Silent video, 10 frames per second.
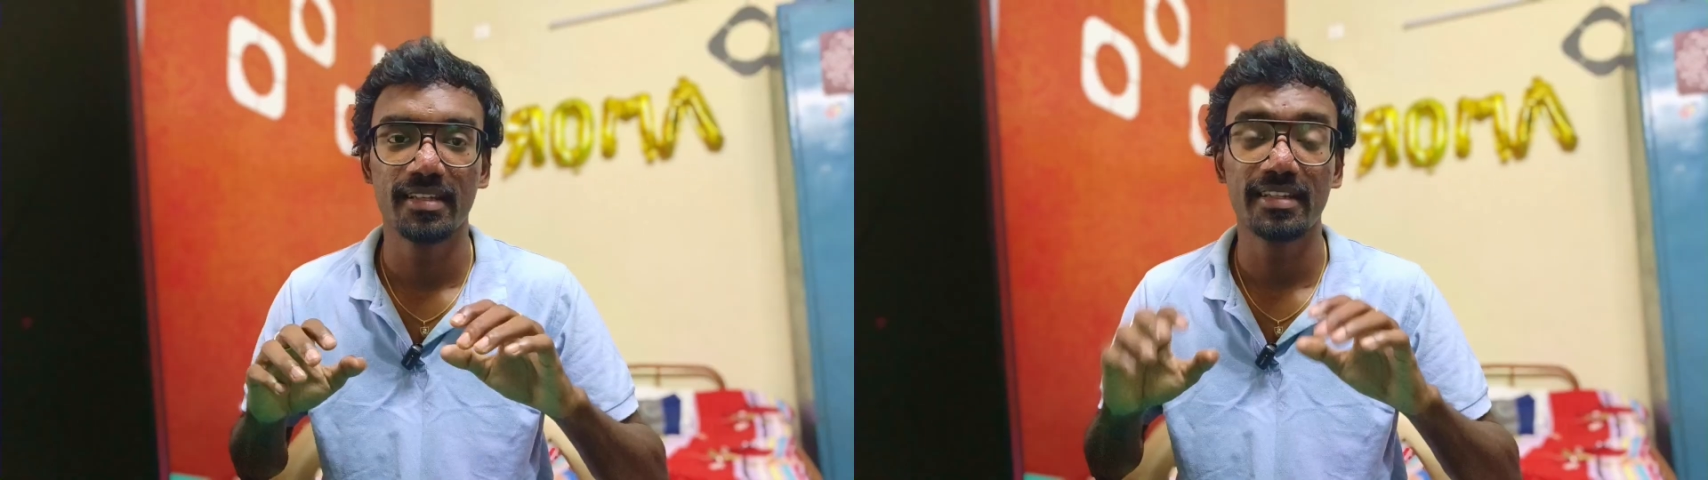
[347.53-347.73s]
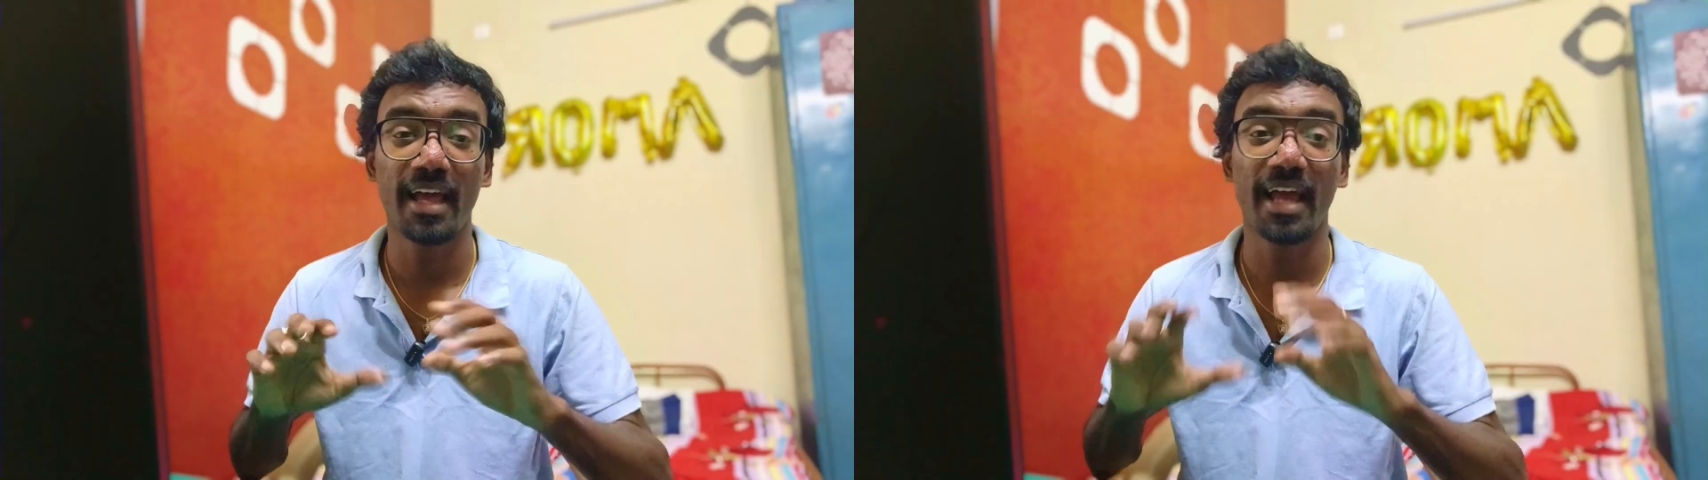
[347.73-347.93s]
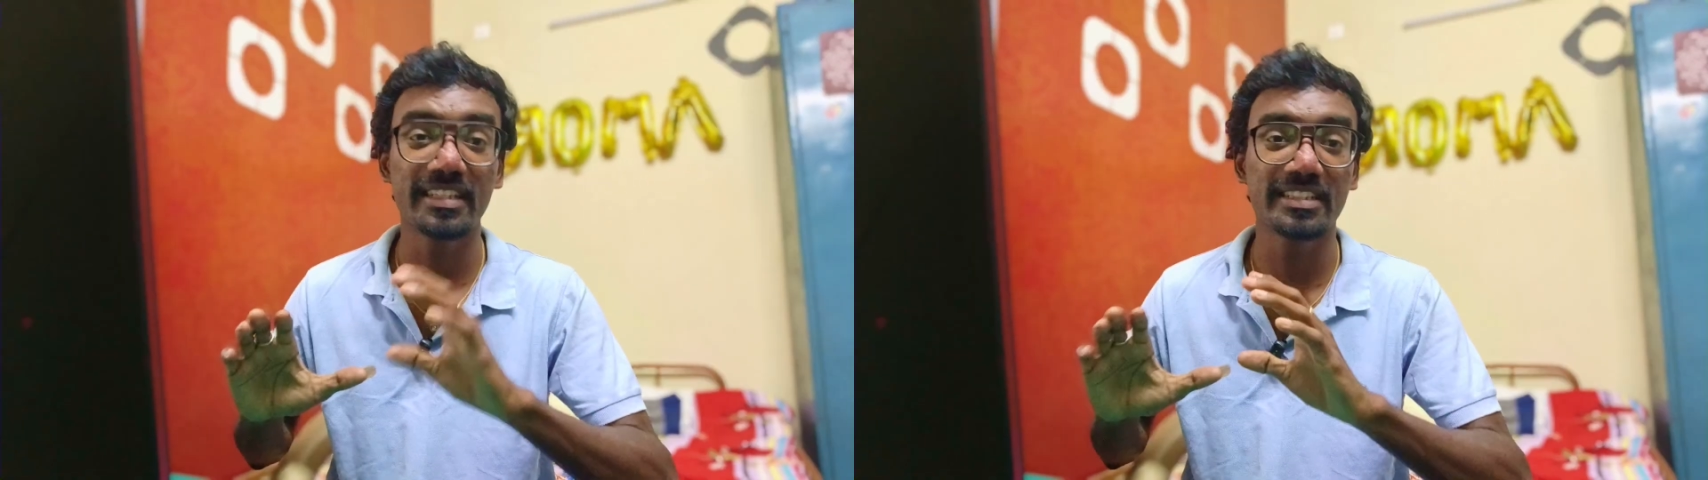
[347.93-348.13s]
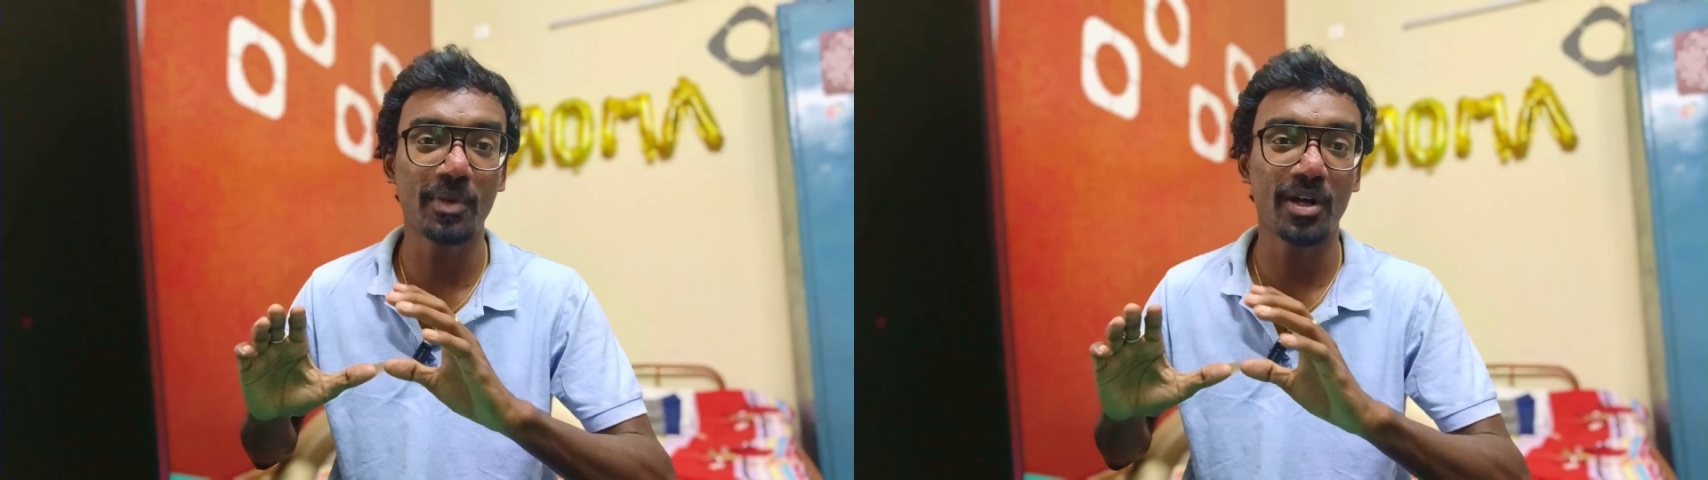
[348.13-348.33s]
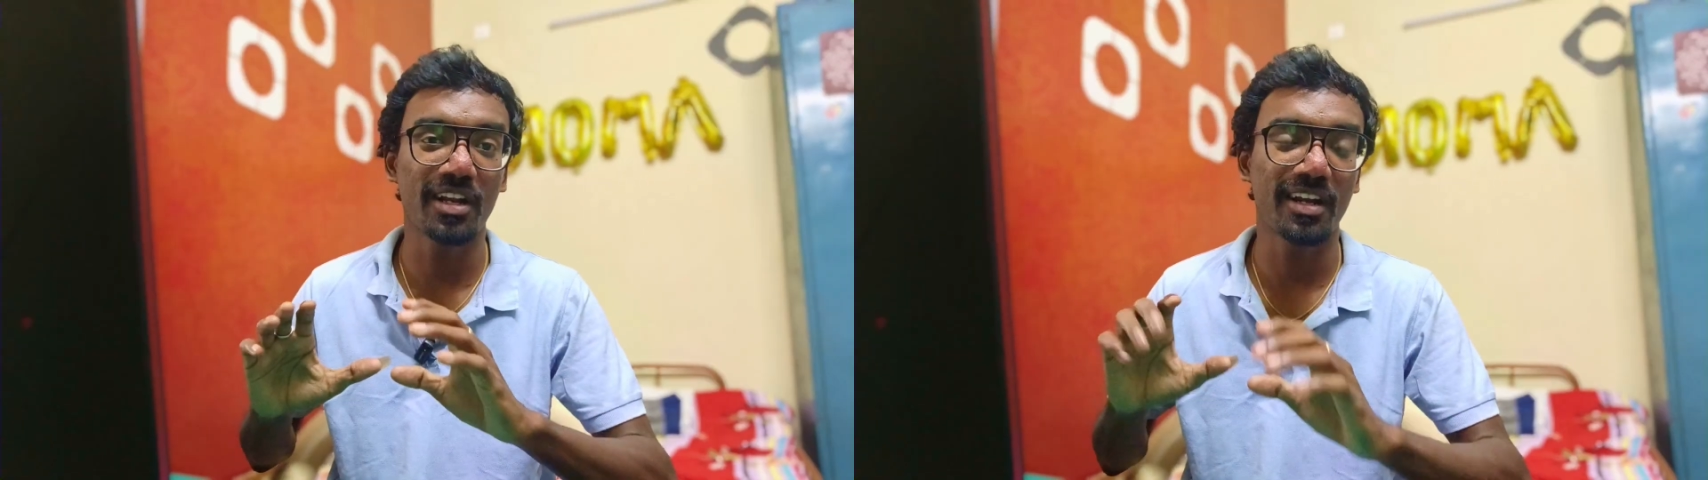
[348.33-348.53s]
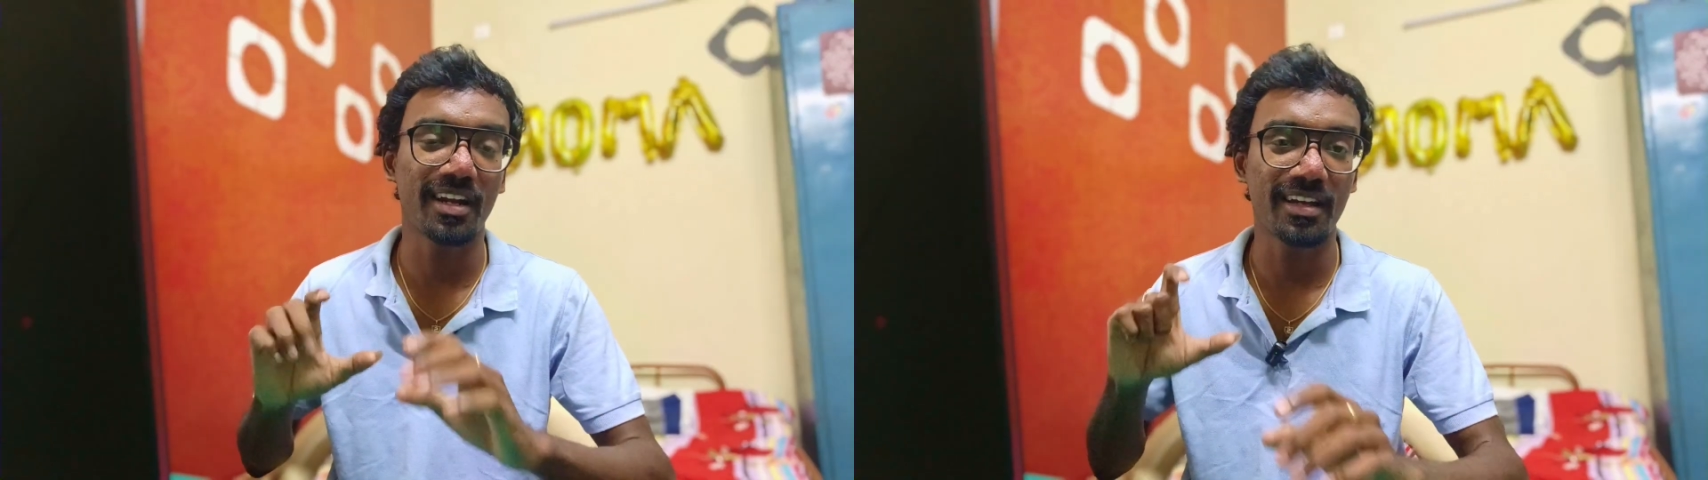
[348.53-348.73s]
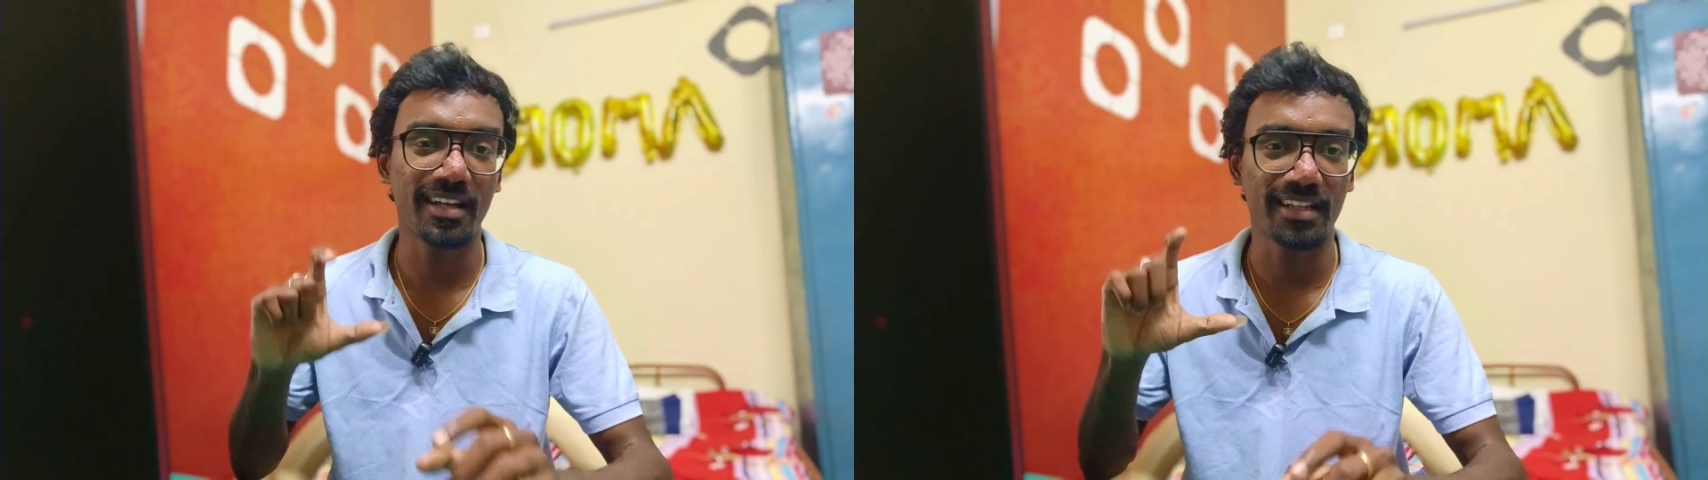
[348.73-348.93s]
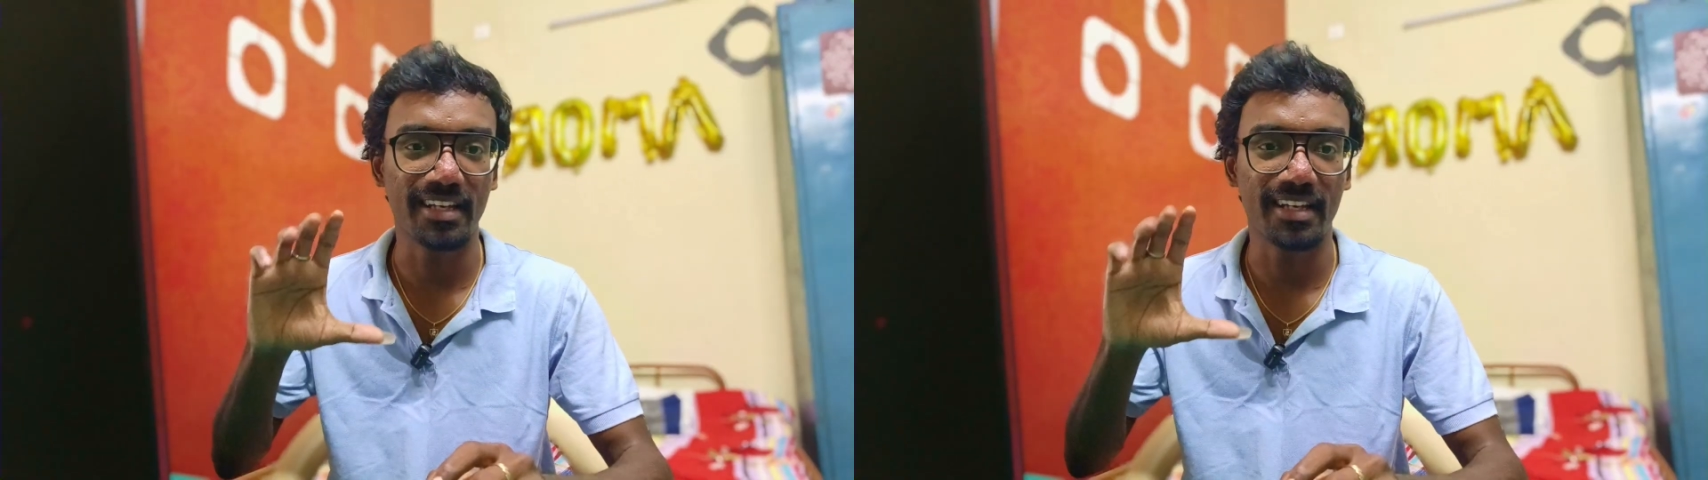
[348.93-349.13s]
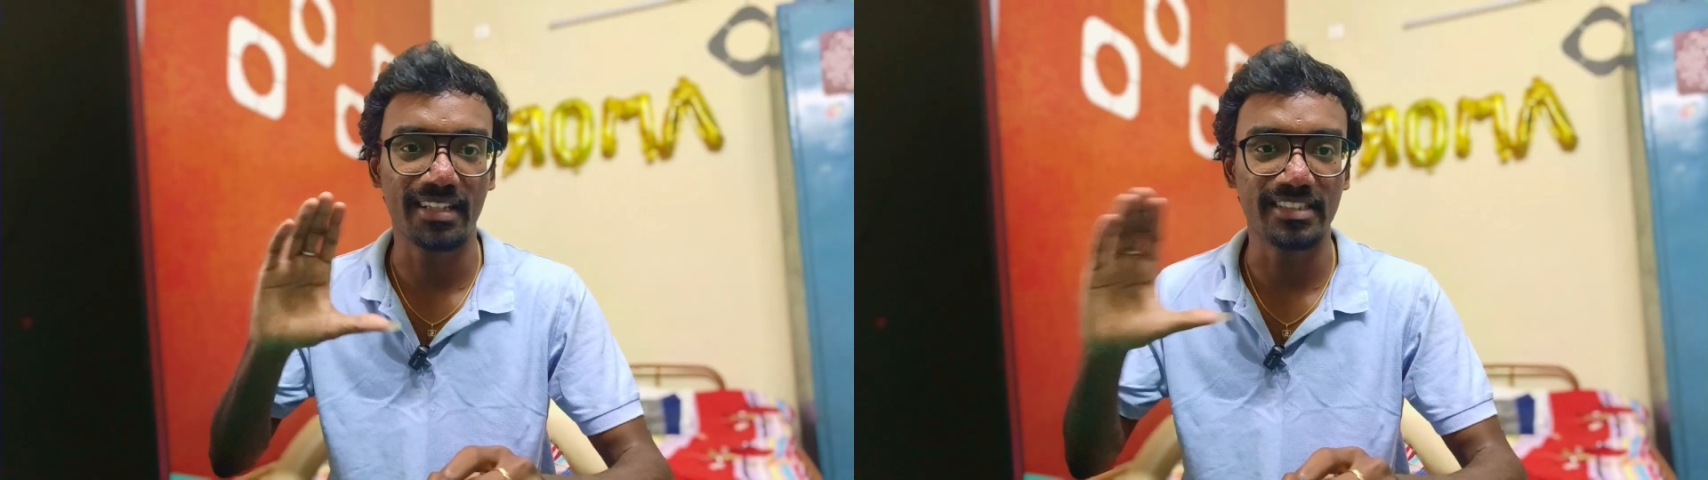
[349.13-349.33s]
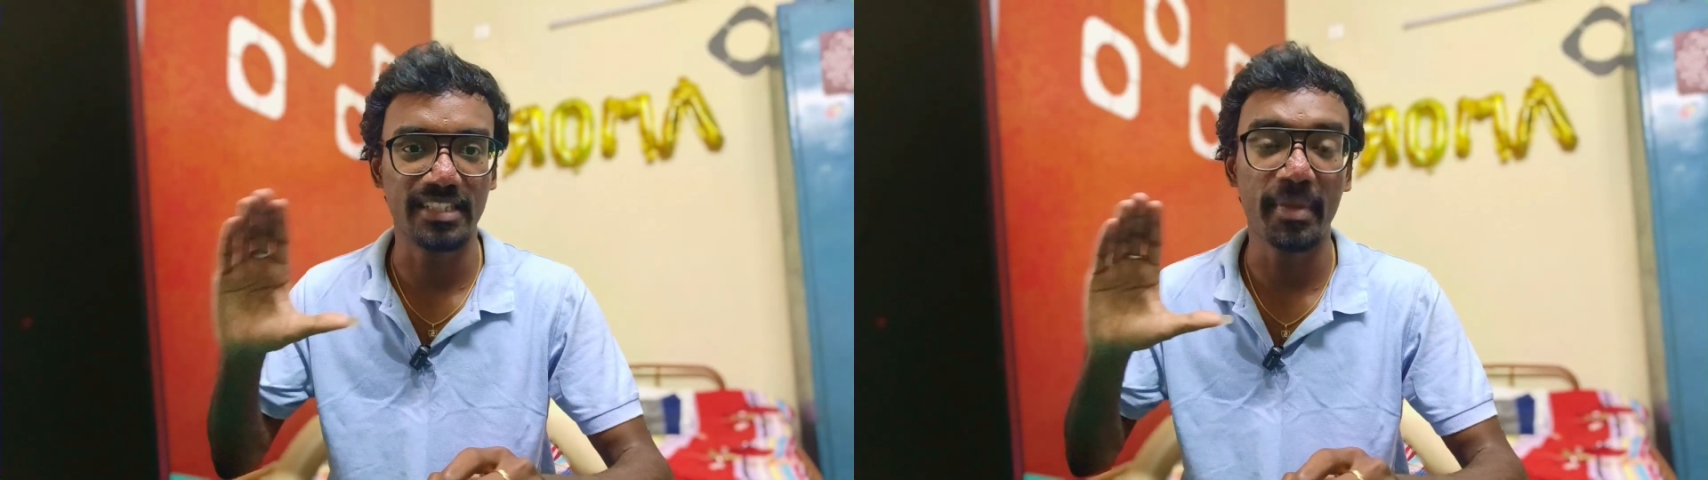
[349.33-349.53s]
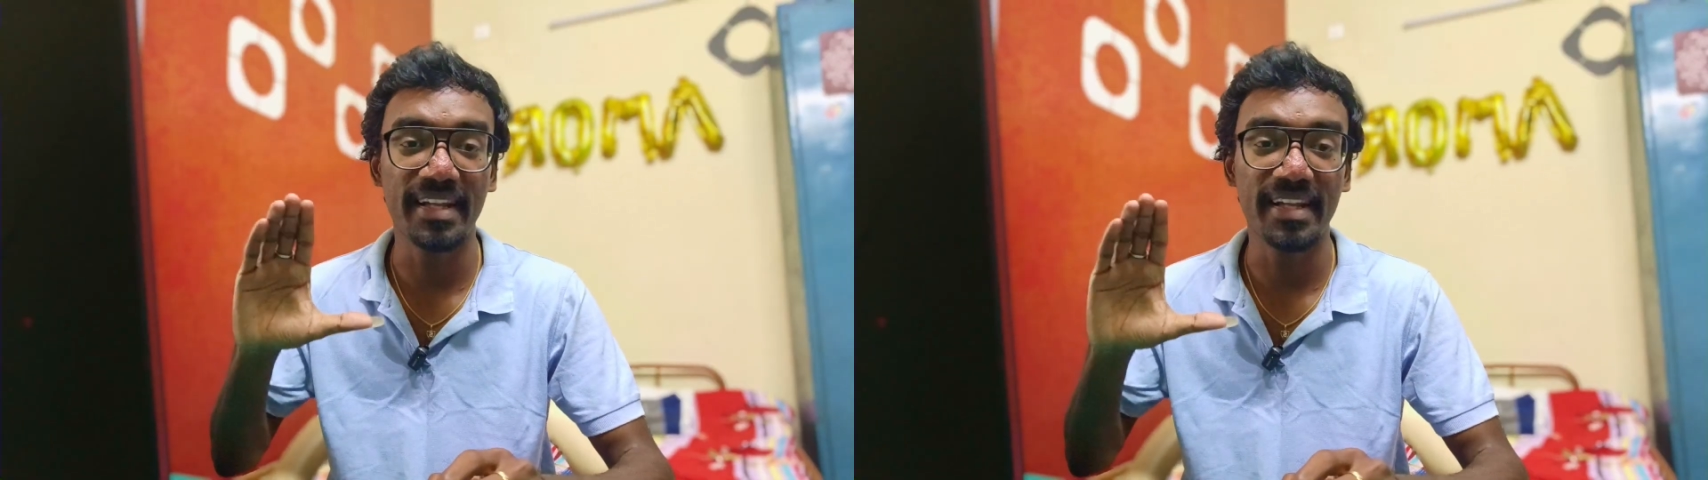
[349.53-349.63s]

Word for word: இதில் ஹை ஹையஸ்ட் மாடலான அந்த ஜெமினி